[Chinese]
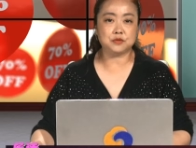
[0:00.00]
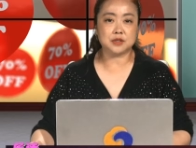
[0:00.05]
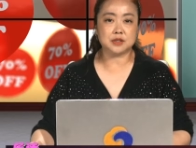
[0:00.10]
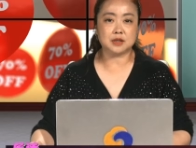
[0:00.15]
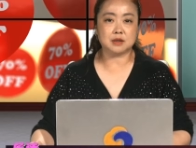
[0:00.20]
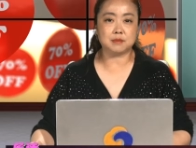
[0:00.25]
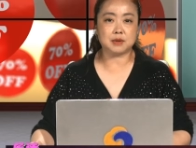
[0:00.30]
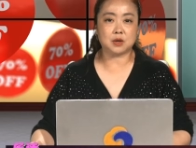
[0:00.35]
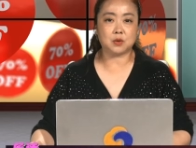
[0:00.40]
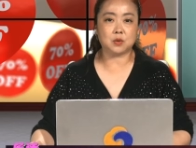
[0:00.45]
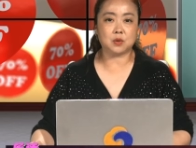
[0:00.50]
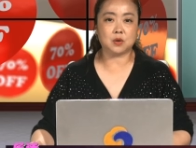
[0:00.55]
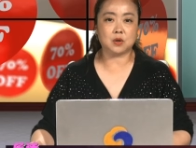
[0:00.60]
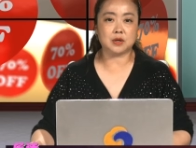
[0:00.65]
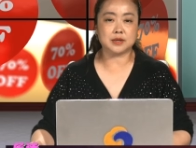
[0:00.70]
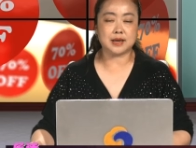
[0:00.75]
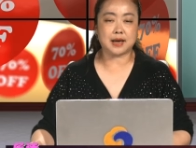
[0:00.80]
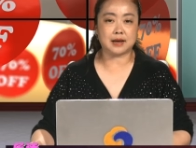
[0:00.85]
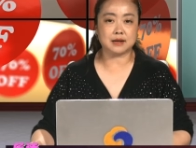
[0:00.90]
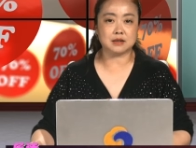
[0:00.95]
的美国
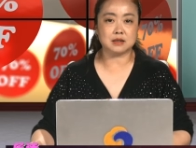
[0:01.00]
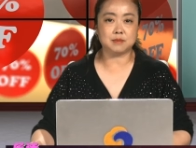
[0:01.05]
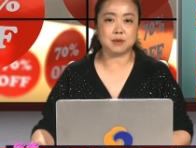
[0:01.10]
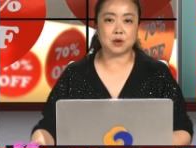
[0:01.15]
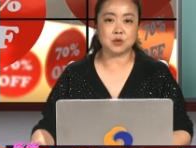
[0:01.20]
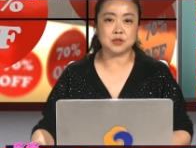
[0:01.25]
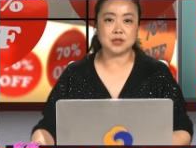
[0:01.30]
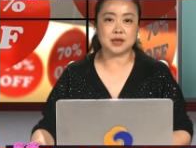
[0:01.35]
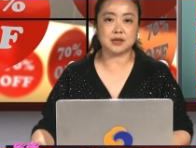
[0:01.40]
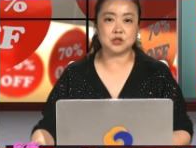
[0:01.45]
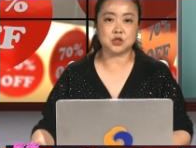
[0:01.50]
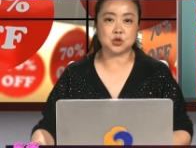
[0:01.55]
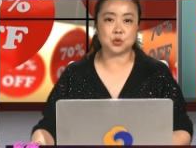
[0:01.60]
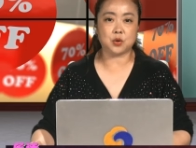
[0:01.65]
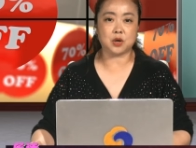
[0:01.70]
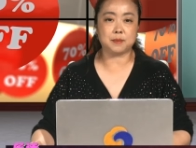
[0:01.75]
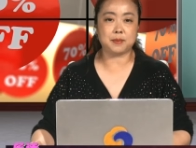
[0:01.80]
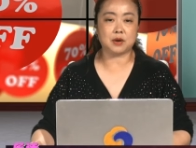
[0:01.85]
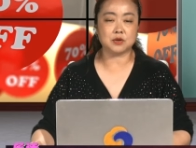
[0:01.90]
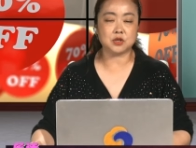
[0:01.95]
牙科保险只
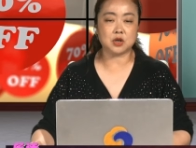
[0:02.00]
会报